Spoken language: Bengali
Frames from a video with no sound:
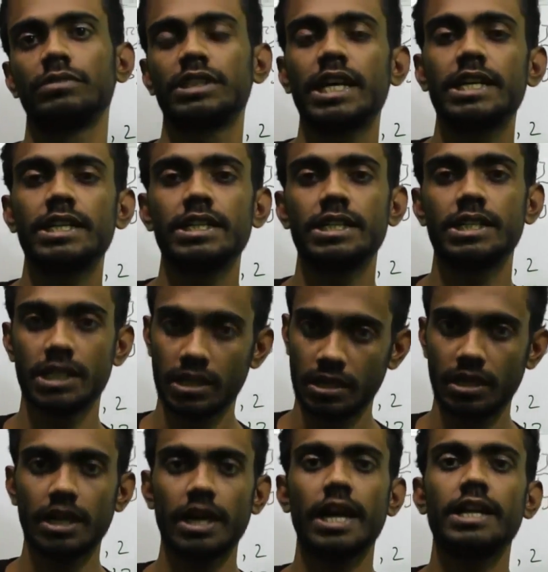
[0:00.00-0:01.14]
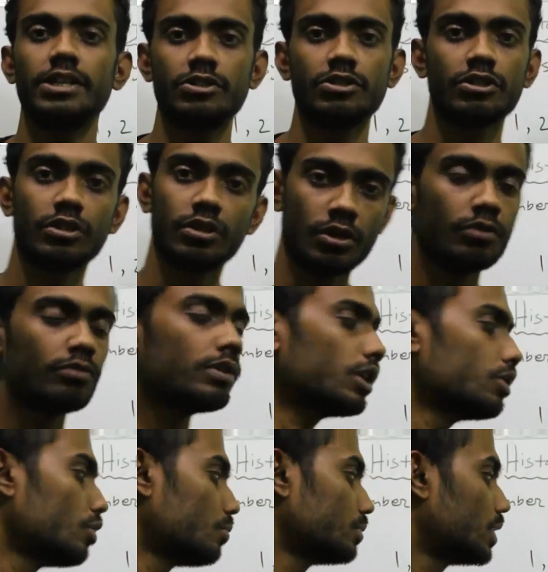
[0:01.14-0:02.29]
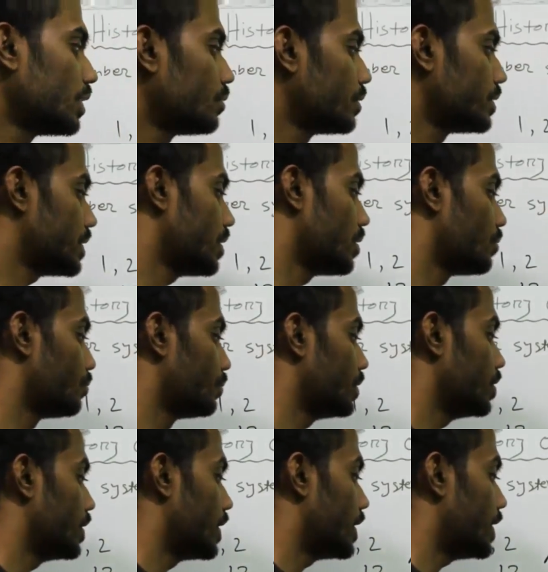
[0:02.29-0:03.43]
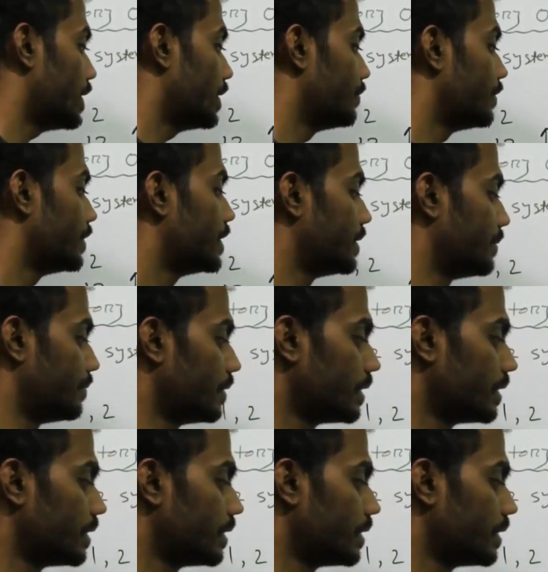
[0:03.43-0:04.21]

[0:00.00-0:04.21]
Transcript: সায়েন্টিস্ট অ্যারিস্টটল ওনারও অবদান রয়েছে উনি ইনফিনিটিভ